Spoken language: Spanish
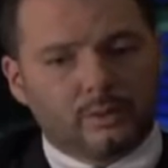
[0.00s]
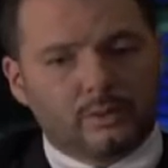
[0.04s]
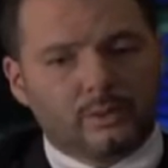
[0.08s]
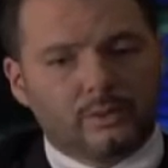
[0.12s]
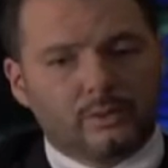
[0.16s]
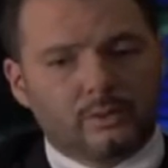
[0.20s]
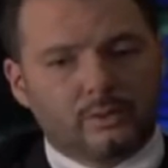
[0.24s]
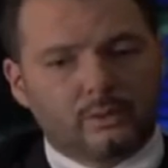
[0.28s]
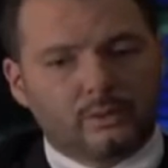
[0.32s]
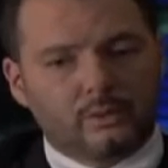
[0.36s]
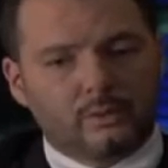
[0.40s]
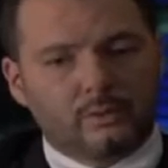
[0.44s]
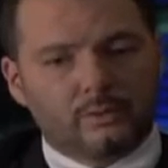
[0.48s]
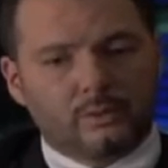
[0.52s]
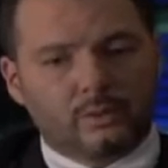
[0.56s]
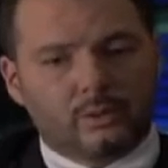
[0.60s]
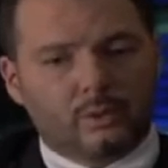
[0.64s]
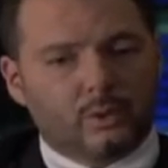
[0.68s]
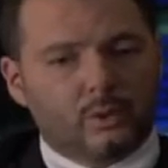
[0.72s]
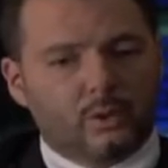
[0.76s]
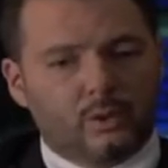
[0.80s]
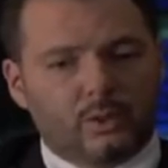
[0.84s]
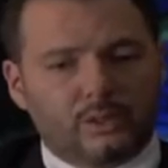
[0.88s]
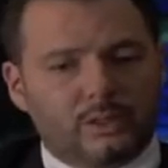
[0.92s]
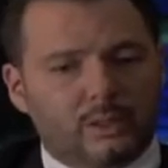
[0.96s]
Pues yo
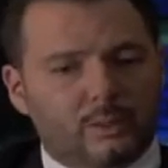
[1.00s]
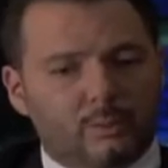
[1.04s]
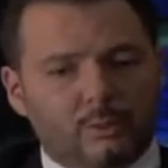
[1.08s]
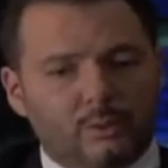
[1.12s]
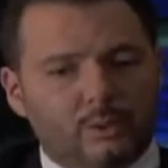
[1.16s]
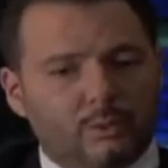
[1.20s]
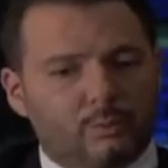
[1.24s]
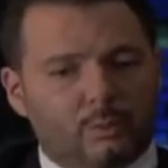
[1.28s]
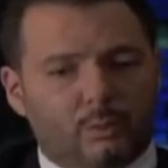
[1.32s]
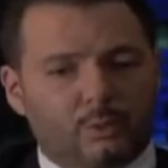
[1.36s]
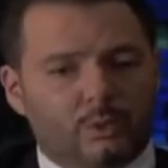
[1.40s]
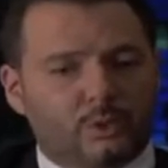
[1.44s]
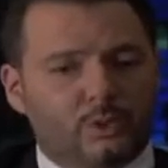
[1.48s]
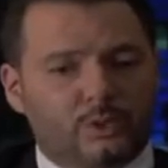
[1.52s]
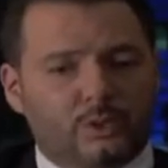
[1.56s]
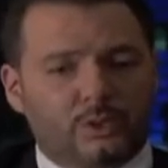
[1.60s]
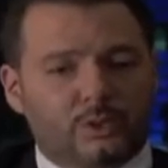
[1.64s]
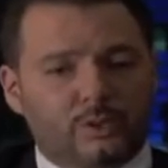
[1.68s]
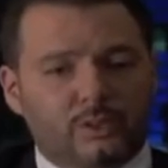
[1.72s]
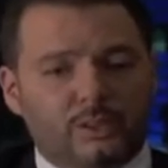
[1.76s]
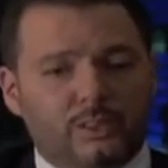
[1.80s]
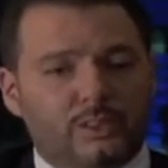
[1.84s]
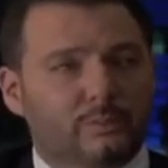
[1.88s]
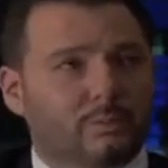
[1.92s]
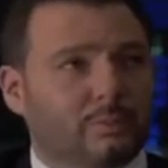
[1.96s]
no creo que estemos en
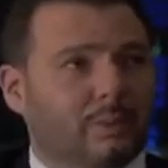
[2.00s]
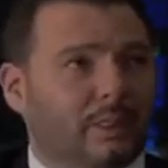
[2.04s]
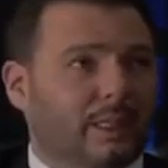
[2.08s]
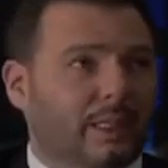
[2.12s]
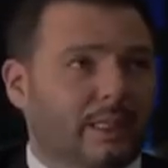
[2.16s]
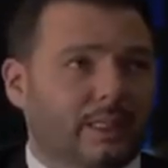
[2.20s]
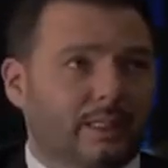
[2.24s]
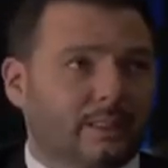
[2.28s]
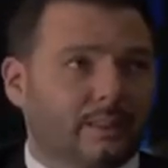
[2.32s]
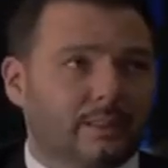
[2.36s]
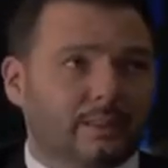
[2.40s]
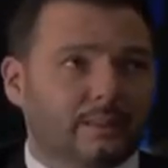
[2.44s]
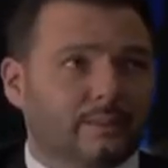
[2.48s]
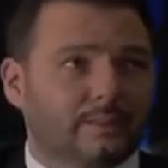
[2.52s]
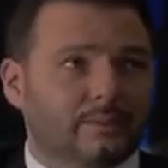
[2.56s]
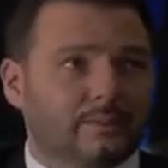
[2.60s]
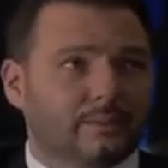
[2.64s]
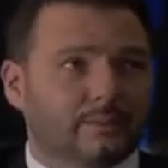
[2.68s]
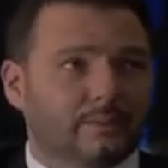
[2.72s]
posición de esperar.